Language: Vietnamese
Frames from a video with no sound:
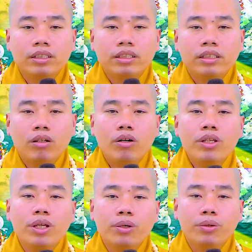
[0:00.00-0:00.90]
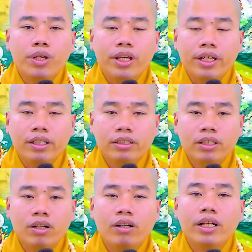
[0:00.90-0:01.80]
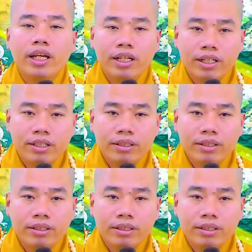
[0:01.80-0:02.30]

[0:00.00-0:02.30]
nói nhiều chuyện cho họ nghe